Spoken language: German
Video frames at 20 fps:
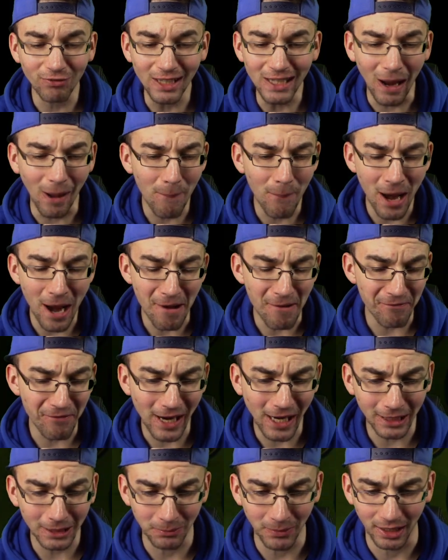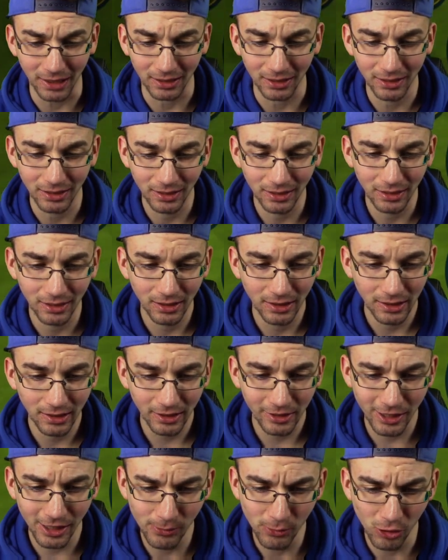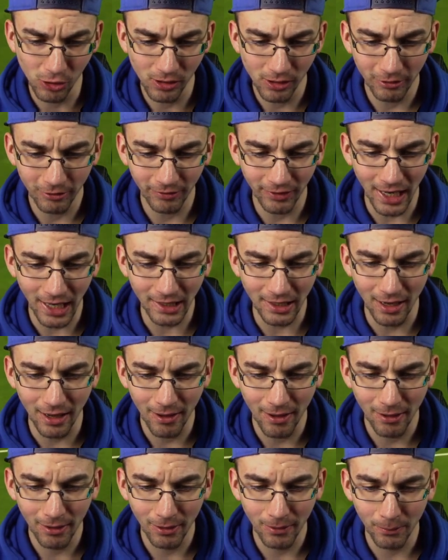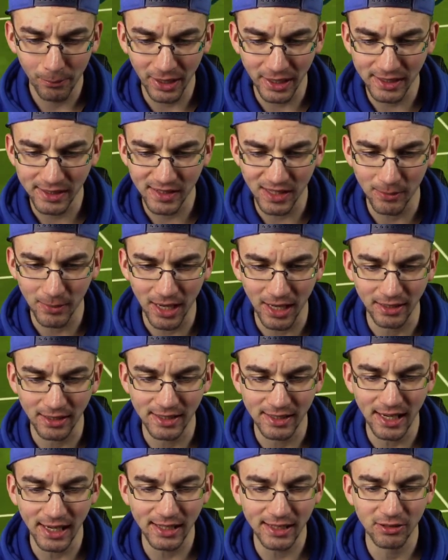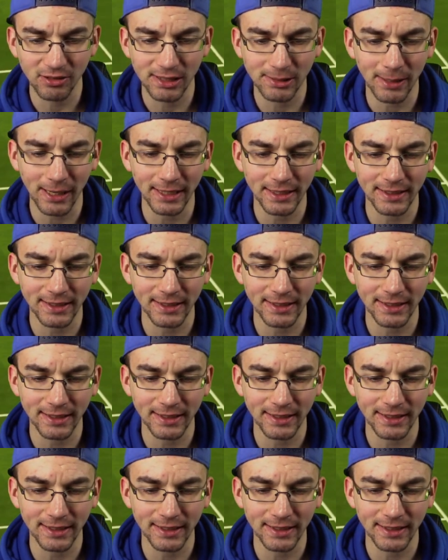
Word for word: wieder. Perfekt, Mann. Timo, Werner, bester Mann. 6 zu 2